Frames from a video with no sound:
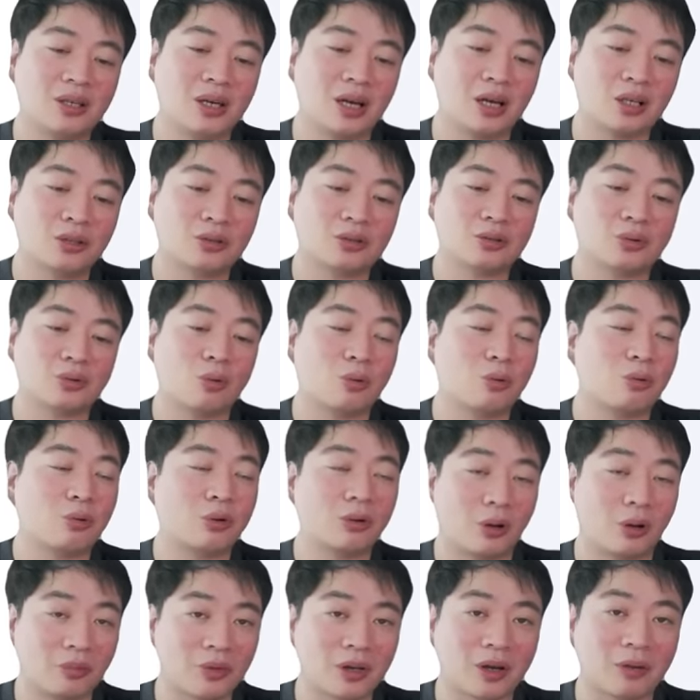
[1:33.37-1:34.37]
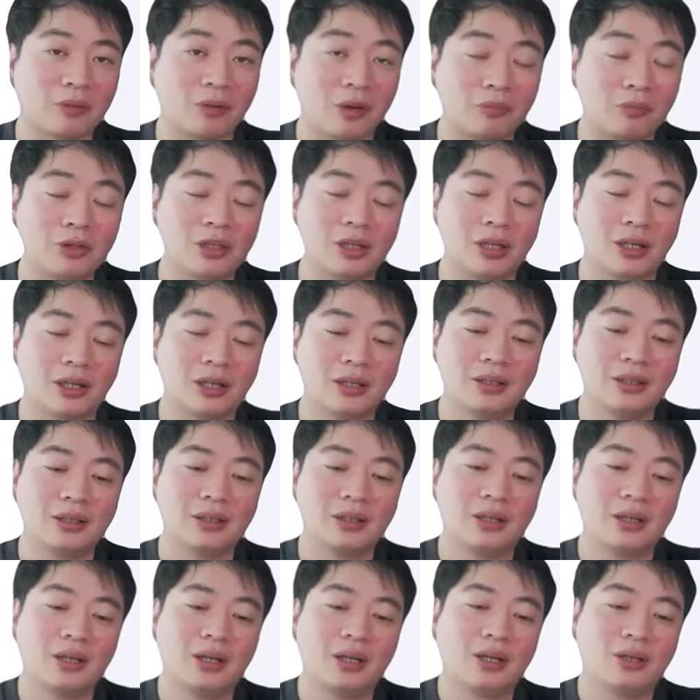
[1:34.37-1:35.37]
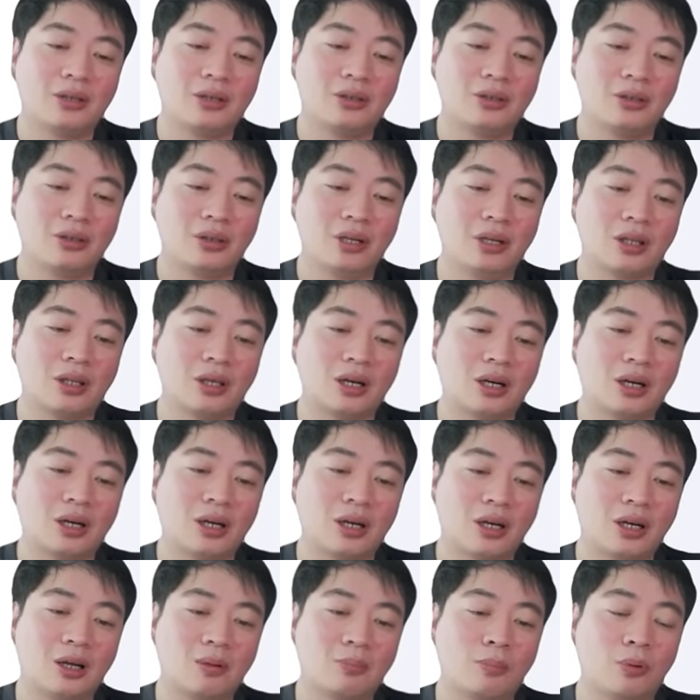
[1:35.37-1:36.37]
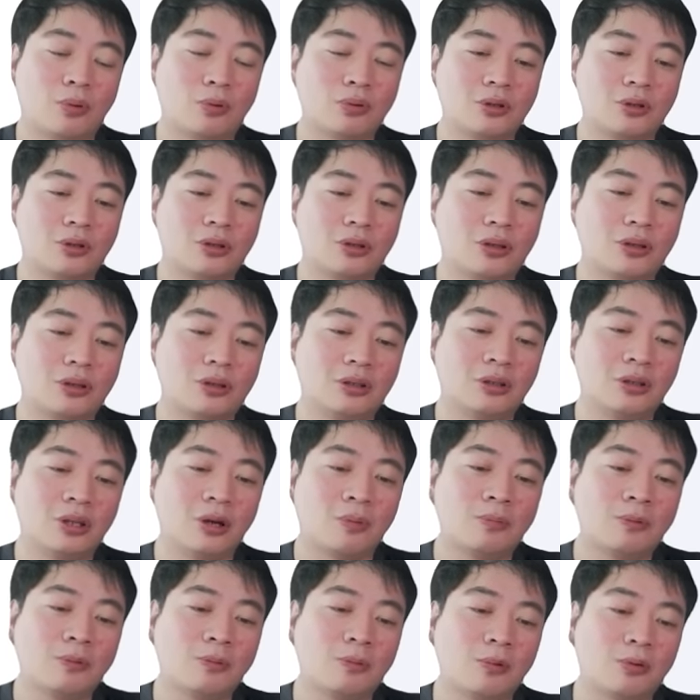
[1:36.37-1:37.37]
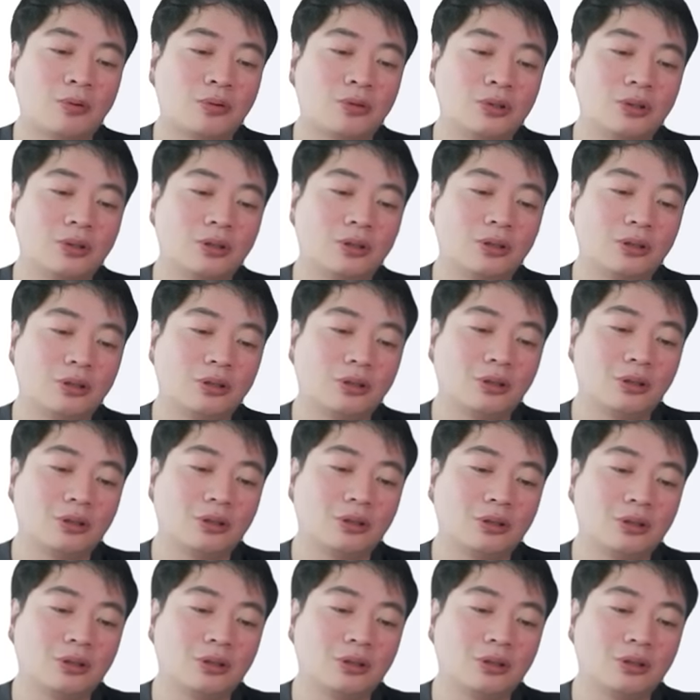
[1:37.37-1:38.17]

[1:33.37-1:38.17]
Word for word: 아수스 501 검색하면 나옵니다. 여기에다가 보드는 터프 보드